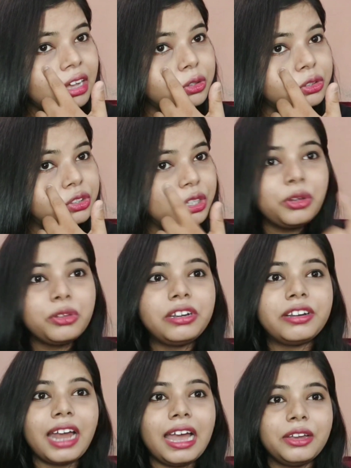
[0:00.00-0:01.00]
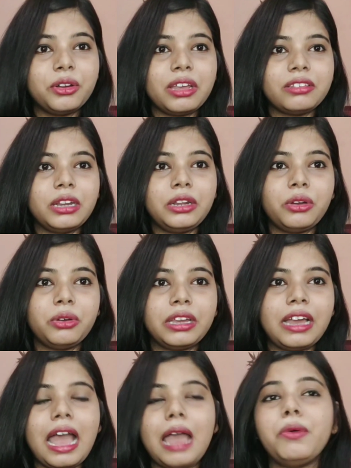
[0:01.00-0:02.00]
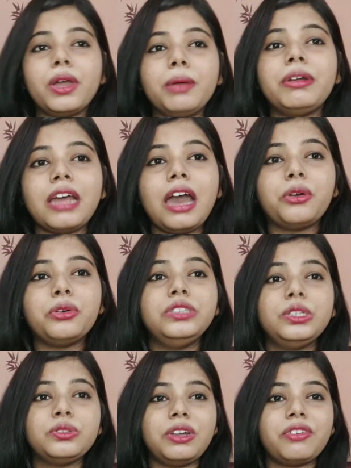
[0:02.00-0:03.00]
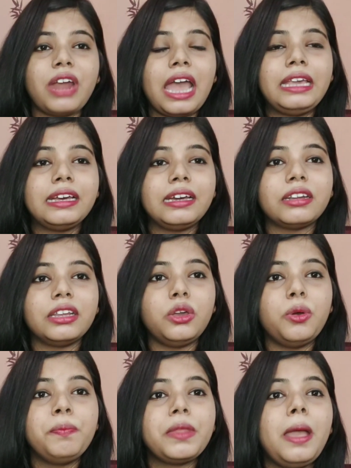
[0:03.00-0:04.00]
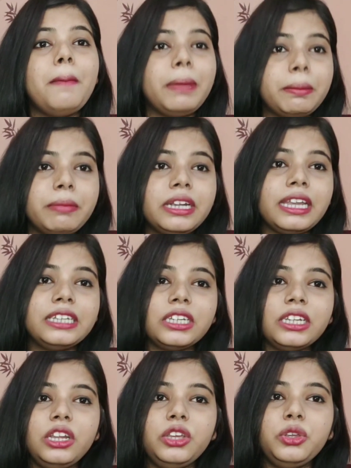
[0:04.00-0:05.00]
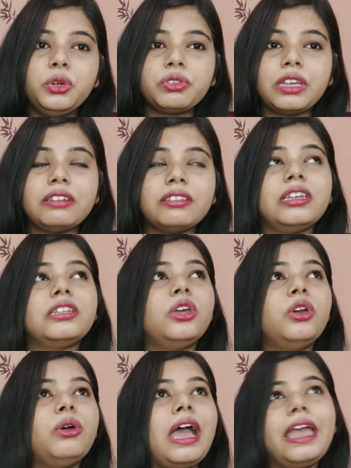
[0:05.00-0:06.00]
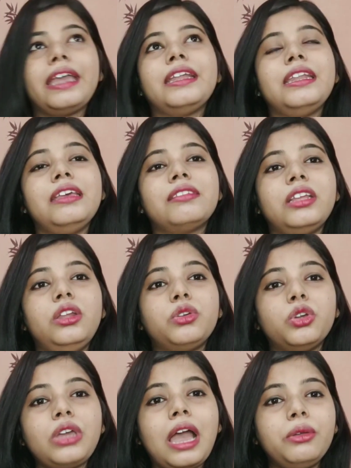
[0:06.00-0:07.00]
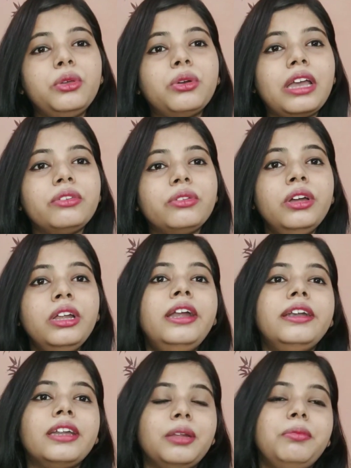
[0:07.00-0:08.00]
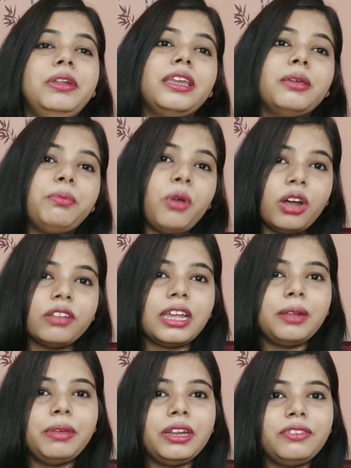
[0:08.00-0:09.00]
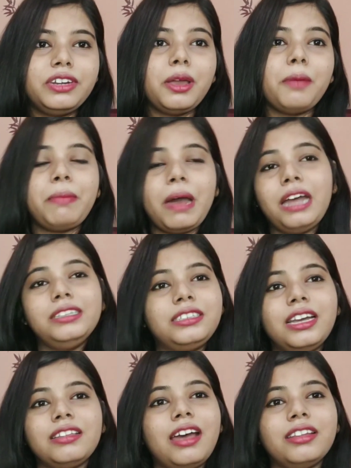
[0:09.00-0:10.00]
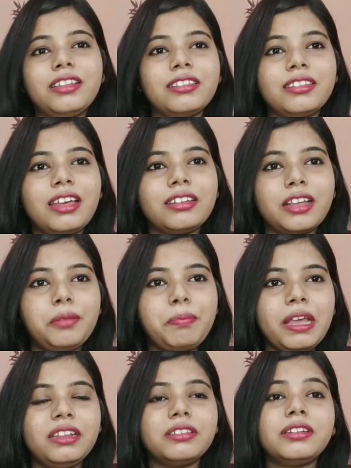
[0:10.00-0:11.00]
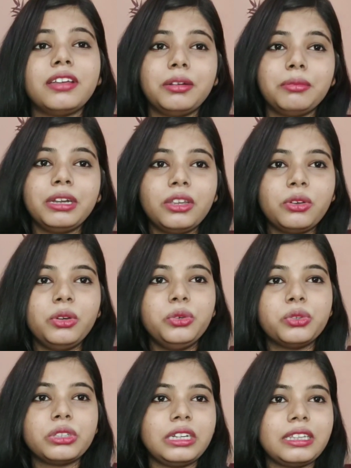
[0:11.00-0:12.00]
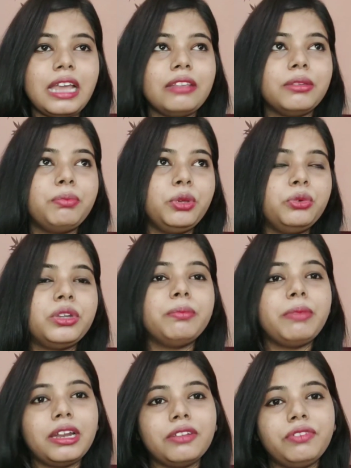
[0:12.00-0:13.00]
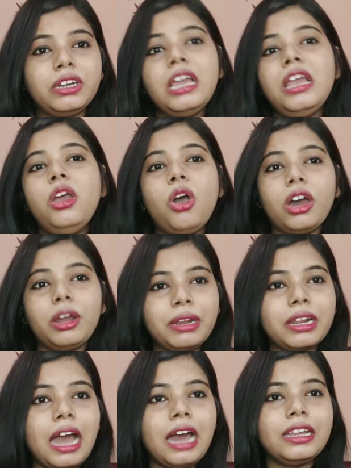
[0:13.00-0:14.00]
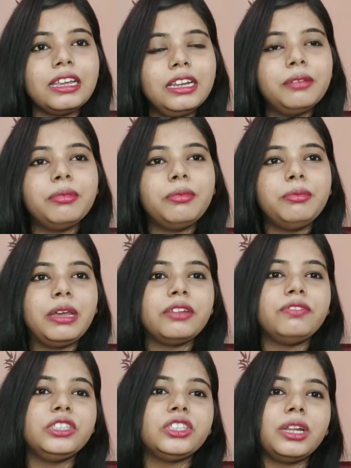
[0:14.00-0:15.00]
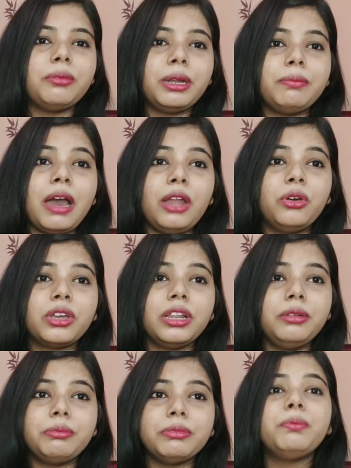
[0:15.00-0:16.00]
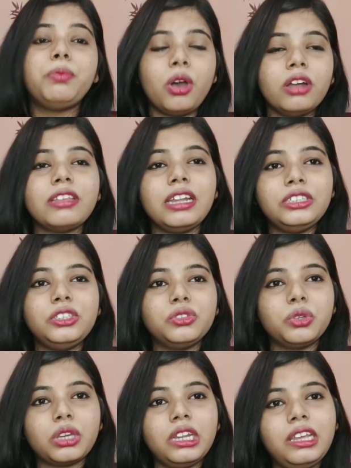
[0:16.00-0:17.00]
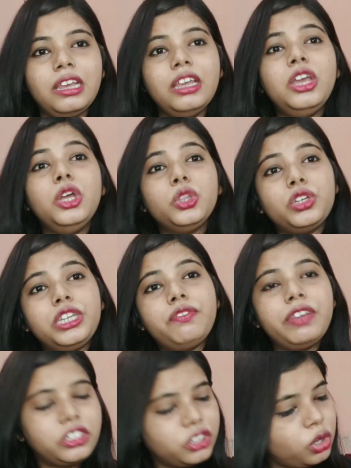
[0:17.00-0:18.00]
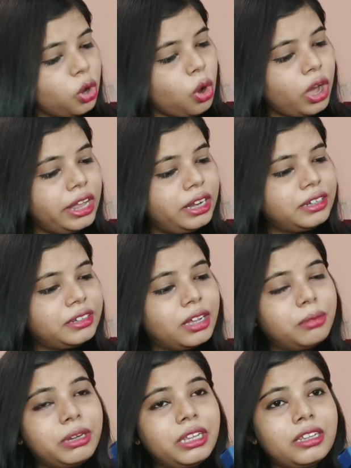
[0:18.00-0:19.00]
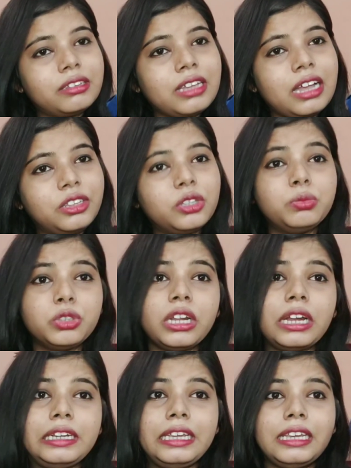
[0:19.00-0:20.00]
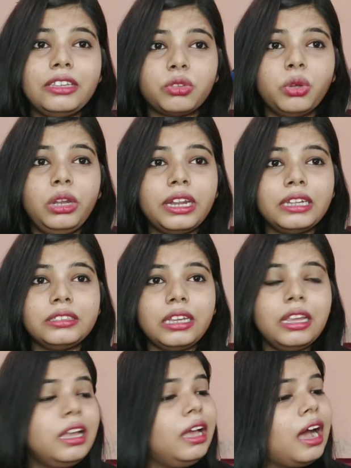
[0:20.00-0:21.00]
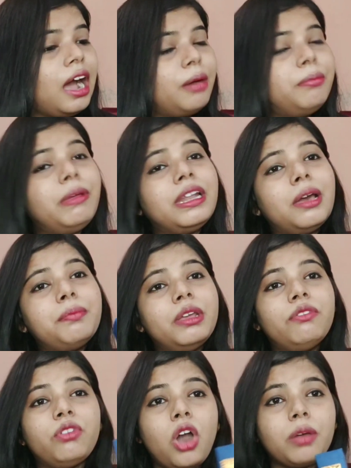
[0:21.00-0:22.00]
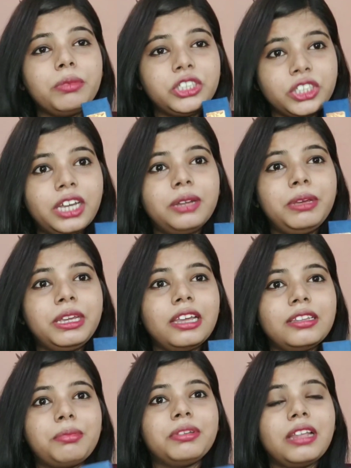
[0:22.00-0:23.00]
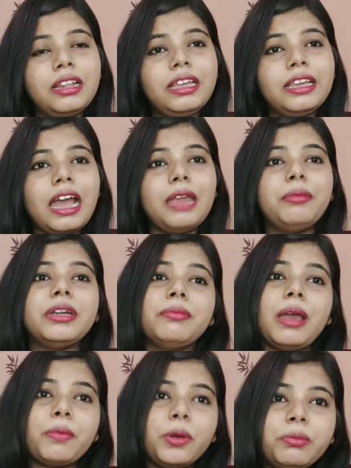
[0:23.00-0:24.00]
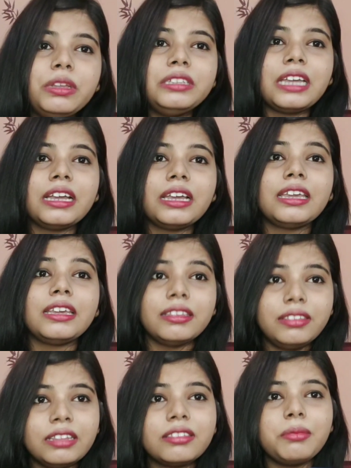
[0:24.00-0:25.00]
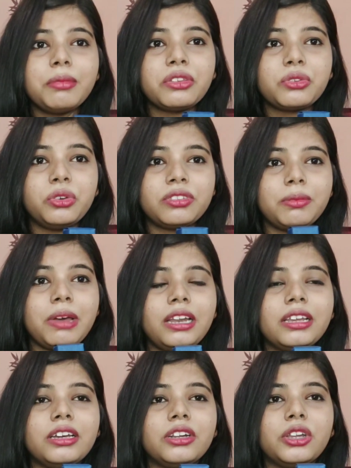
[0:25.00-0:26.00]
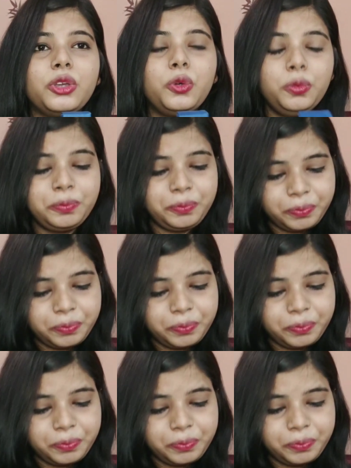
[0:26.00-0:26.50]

कुछ दिनों से ट्राई करो ऐसा नहीं कहूँगी गायब हो गए बट हाँ कुछ दिनों से ट्राई कर रही हूँ पिगमेंटेशन के लिए यूज़ कर सकते हो एक्नेस के लिए क्योंकि यू गाइस नो टर्मरिक के बहुत सारे बेनिफिट हम पाँच हज़ार दस हज़ार साल पहले से टर्मरिक को यूज़ करते हैं एज ए ब्यूटी बेनिफिट और मेरे खाने के लिए भी बेनिफिशियल है मेरे बालों के लिए भी मतलब बहुत सारी चीज़ों के लिए तो ये फेशियल ऑयल टर्मरिक के साथ तो, तो मुझे लगा ठीक है इसको लेना चाहिए अब मैंने अपने ब्लॉग में शेयर भी किया था आपके साथ लिंक आई बटन में आपको मिल जाएगा कि किस दिन से मैं इसको इस्तेमाल कर रही हूँ